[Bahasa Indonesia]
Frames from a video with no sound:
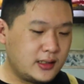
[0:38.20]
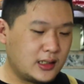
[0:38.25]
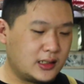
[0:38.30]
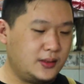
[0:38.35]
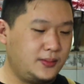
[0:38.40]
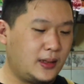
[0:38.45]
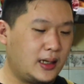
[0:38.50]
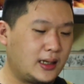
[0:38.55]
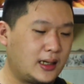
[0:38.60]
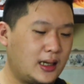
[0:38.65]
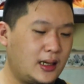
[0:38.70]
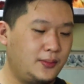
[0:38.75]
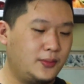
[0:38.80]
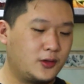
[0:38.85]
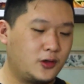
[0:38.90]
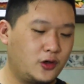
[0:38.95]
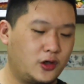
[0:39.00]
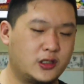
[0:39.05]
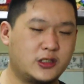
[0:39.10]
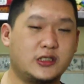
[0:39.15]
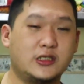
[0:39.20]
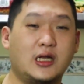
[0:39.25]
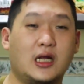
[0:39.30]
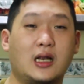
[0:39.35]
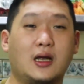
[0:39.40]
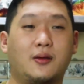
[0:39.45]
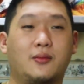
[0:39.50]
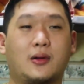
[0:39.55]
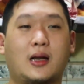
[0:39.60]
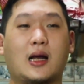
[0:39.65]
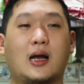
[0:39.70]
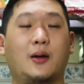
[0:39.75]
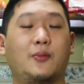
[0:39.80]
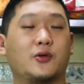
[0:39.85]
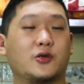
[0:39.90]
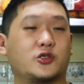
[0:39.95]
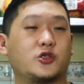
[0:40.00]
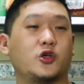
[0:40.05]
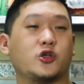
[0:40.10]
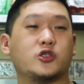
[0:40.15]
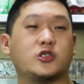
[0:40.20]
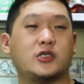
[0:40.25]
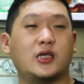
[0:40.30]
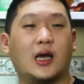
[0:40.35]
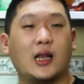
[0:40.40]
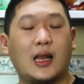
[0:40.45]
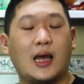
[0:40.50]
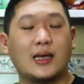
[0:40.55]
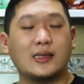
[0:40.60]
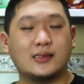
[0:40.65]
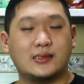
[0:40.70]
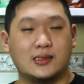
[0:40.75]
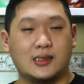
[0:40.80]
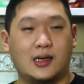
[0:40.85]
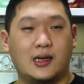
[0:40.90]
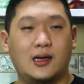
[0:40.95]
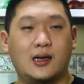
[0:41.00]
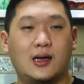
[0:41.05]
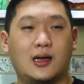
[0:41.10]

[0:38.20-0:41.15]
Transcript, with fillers: yang dimana berdonasi dalam rangka bersosial aja